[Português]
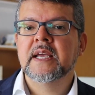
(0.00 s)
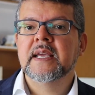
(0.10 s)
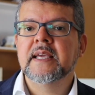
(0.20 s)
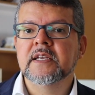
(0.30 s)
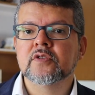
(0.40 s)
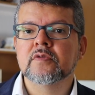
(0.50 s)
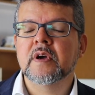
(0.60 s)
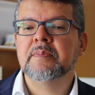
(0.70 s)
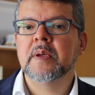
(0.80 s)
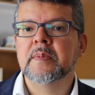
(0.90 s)
Isso
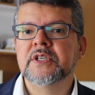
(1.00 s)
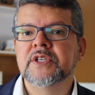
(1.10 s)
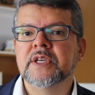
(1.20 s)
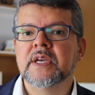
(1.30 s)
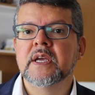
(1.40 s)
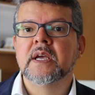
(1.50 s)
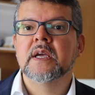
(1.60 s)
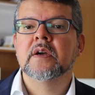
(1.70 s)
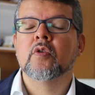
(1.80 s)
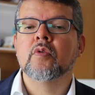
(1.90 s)
vai permitir
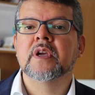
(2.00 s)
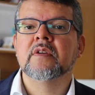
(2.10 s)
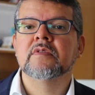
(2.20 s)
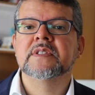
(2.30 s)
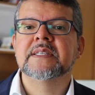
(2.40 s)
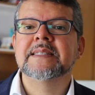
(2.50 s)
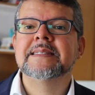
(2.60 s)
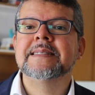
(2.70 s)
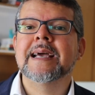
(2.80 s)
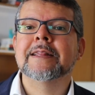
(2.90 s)
com que você
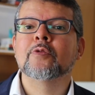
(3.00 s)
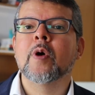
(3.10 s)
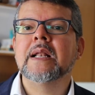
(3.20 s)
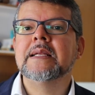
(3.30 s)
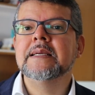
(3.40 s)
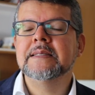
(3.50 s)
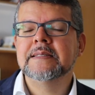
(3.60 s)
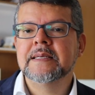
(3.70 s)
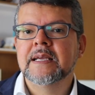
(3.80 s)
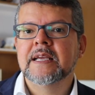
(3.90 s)
se
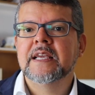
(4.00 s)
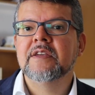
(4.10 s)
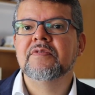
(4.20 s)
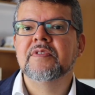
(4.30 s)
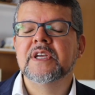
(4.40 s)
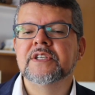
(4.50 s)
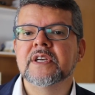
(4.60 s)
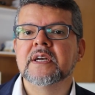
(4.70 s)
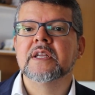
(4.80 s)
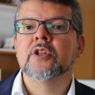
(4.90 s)
atualize e
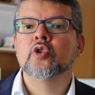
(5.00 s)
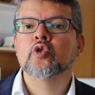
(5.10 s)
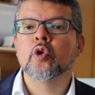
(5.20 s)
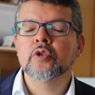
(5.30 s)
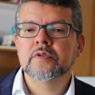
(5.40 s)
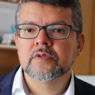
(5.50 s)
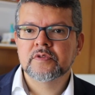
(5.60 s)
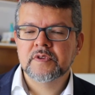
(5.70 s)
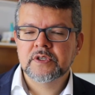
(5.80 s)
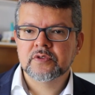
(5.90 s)
veja todos os
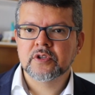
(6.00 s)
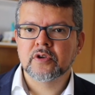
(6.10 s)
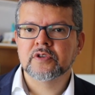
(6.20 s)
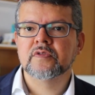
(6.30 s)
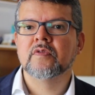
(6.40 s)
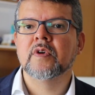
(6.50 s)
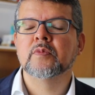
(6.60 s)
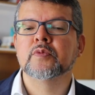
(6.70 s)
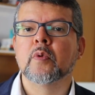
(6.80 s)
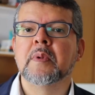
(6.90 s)
vídeos que nós
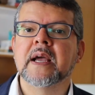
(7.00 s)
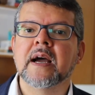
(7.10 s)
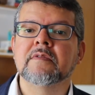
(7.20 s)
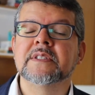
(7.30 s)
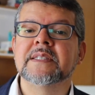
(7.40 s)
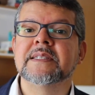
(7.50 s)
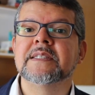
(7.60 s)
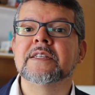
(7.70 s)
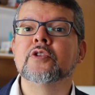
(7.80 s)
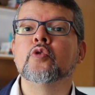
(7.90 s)
vamos publicar, você
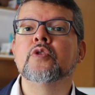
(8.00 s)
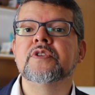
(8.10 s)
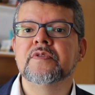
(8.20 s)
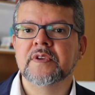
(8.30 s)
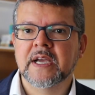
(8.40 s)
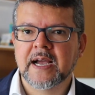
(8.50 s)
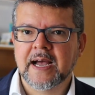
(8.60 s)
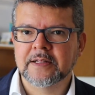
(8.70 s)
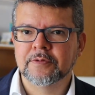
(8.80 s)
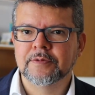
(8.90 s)
seja
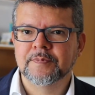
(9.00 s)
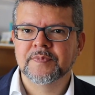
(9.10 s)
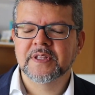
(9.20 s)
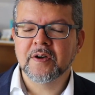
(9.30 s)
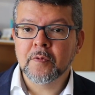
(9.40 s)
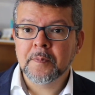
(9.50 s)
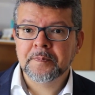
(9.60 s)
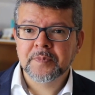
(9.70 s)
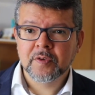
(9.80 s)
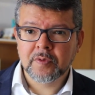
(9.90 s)
notificado. Então,
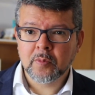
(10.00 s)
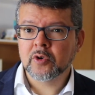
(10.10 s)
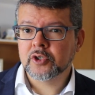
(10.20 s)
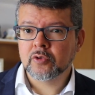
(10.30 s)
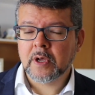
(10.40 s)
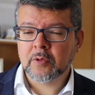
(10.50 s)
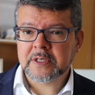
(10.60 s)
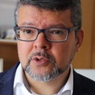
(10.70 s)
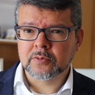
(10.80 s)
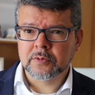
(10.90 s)
vamos continuar no
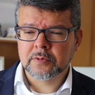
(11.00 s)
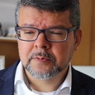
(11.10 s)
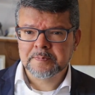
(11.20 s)
assunto.